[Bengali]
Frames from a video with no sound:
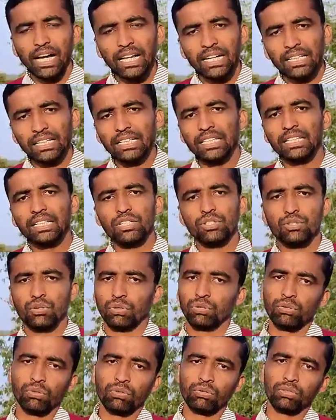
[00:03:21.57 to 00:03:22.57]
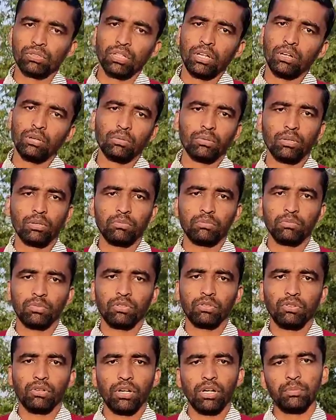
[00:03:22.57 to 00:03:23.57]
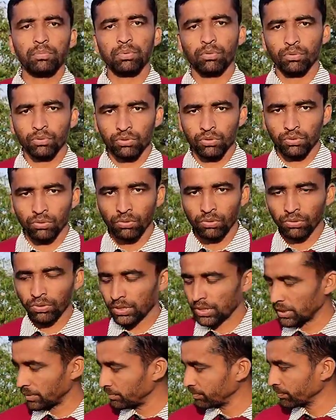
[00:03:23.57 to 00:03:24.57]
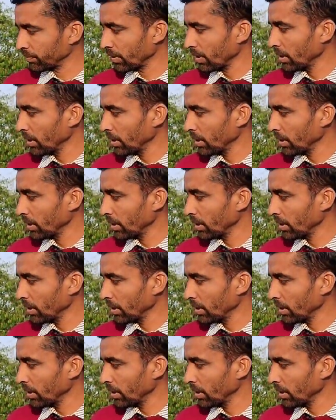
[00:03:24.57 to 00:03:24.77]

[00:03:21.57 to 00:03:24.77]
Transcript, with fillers: আর কি কি সতর্কতা অবলম্বন করার প্রয়োজন রয়েছে